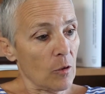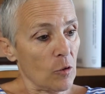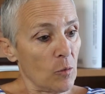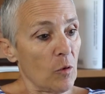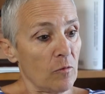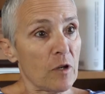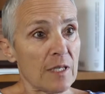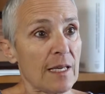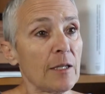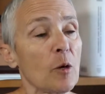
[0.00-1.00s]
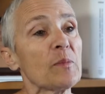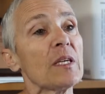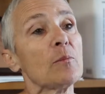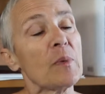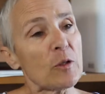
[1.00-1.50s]
que mon voisin
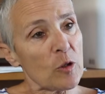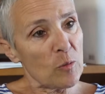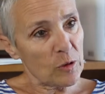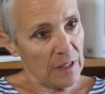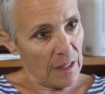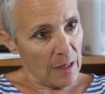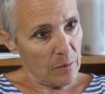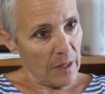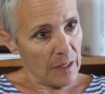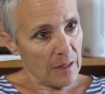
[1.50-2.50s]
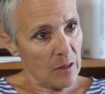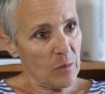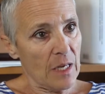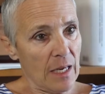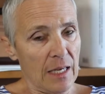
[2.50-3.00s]
n'empiète pas sur mon terrain, par
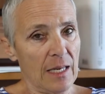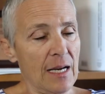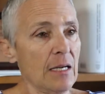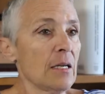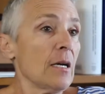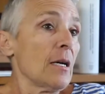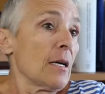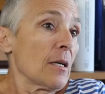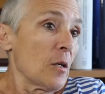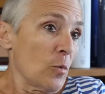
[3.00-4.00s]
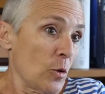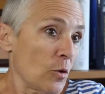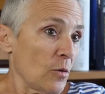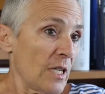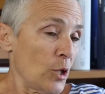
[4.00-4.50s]
exemple. Et là, comme ce
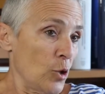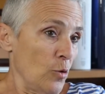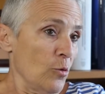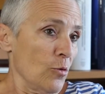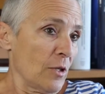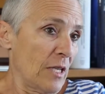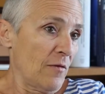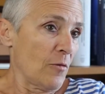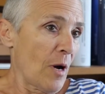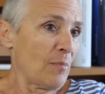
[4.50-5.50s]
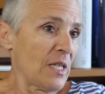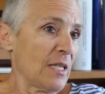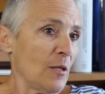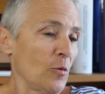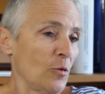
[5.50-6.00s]
sont les juges qui font
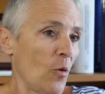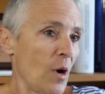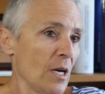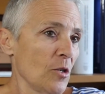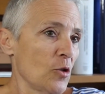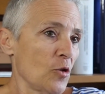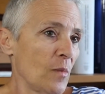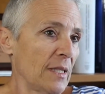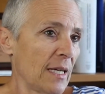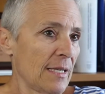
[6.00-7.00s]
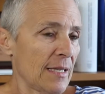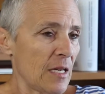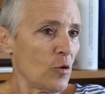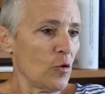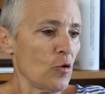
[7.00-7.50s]
appliquer le droit, je m'adresse à
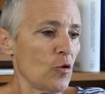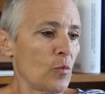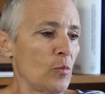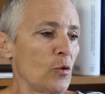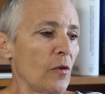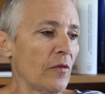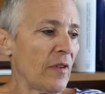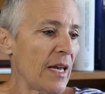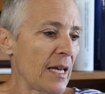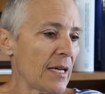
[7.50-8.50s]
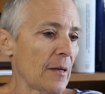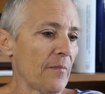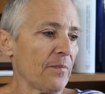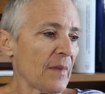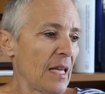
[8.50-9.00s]
un juge pour faire
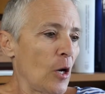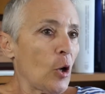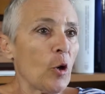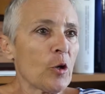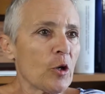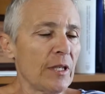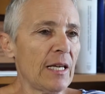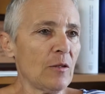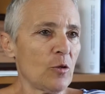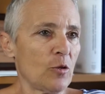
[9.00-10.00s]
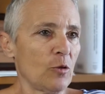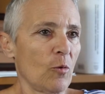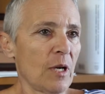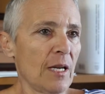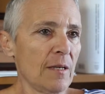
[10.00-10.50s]
reconnaître ce
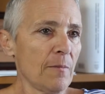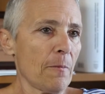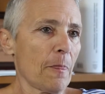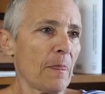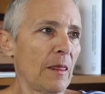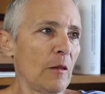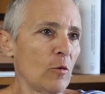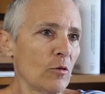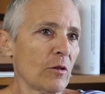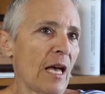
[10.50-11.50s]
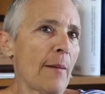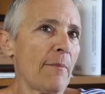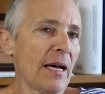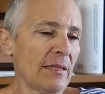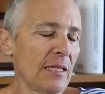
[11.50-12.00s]
droit-là, donc à
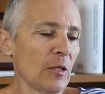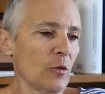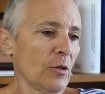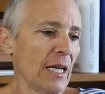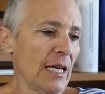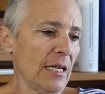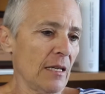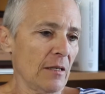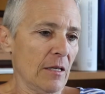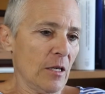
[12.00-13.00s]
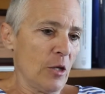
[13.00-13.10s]
partir de règles